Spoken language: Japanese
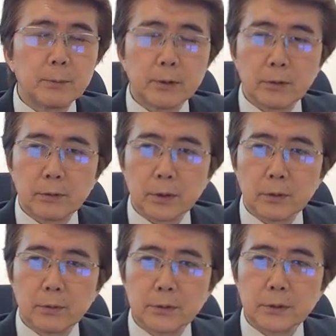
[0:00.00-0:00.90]
ひらめき力
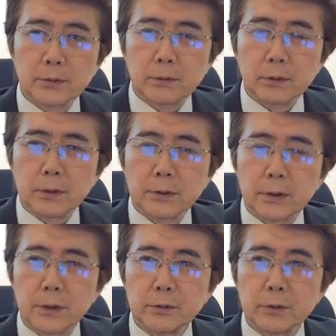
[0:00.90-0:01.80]
とか洞察力が
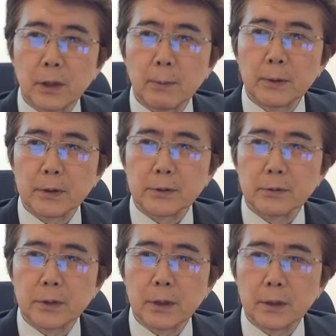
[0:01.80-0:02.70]
ですね非常に高まった
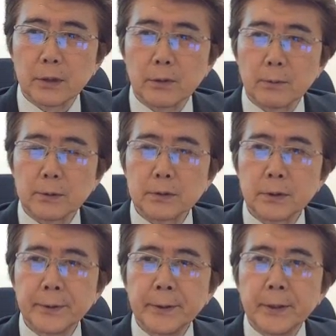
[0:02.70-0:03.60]
状態になっておりま
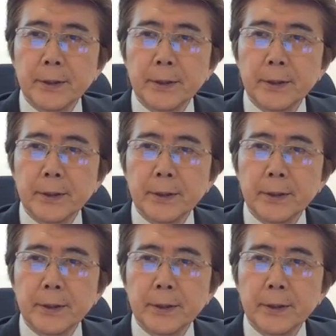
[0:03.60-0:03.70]
す。